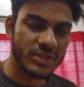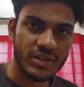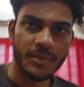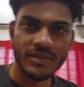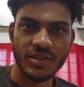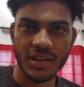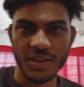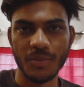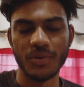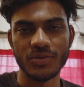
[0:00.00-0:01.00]
शीशा बेस चाहिए
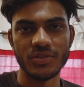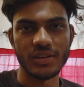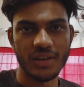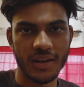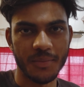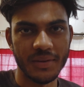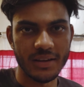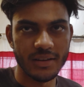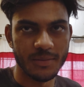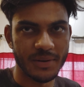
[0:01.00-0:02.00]
थी तो हम लोग सोचा जाके अपनी एक